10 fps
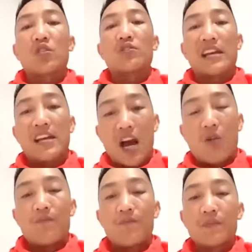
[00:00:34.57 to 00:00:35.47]
cho nó dễ
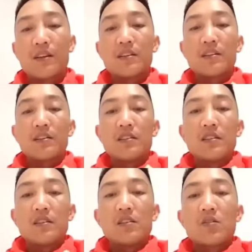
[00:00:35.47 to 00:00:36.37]
hiểu
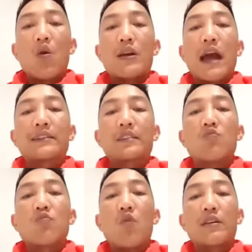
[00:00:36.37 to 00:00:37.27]
hội này
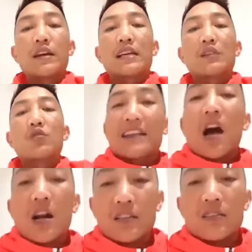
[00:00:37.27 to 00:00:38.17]
sống muốn người ta tôi ăn
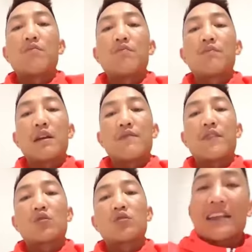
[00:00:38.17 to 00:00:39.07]
cất mình
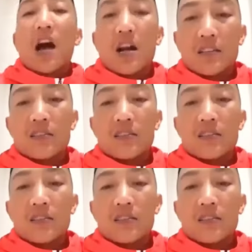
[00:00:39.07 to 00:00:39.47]
phải tôi ăn cất